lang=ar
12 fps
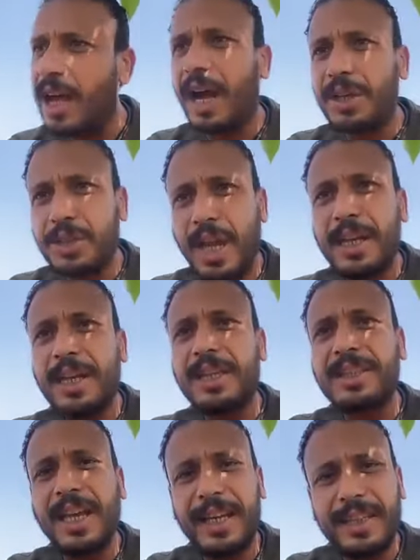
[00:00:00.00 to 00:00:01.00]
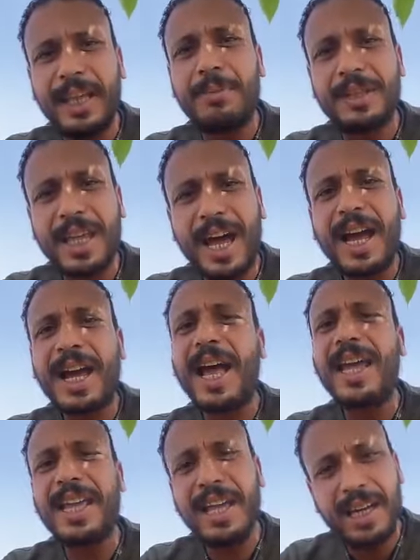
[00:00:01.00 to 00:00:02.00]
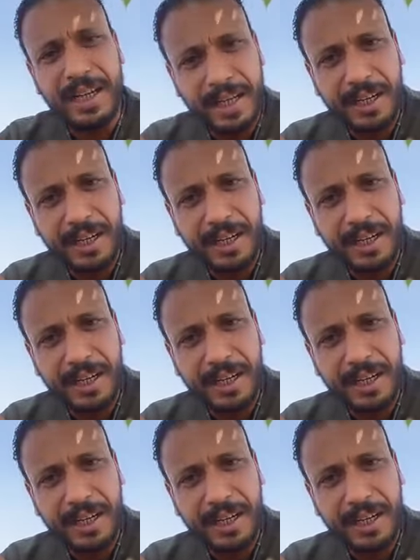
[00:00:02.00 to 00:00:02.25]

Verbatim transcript: عشان التعداد بتاعك هيقل